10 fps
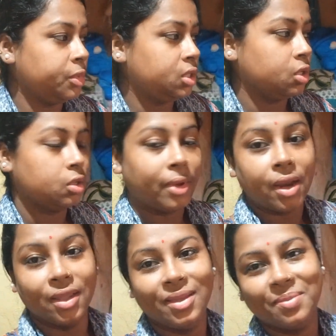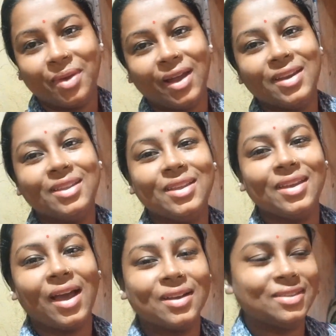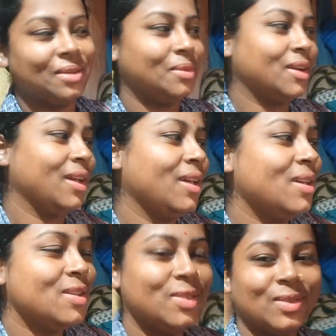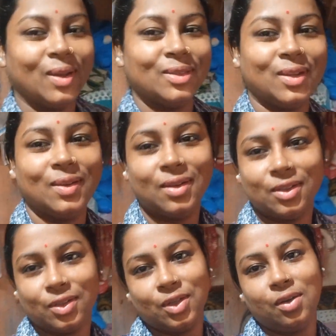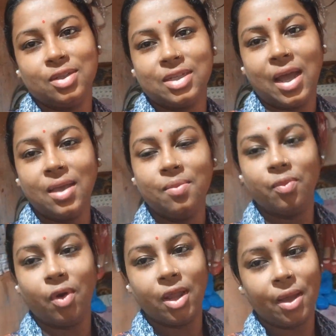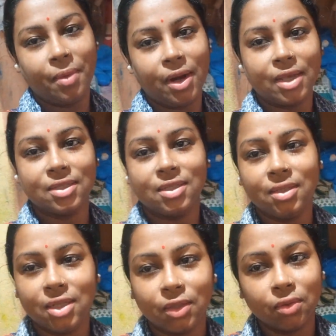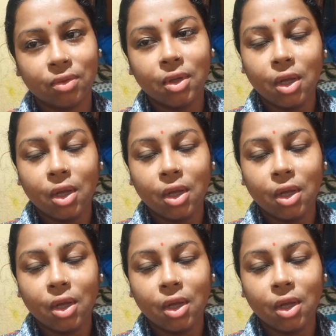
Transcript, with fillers: মিটিও যে বাইরে বাইরে দিয়ে ডাকছে আমাকে চলাচল করে তো চলো যাই পরে আবার আসছি যেহেতু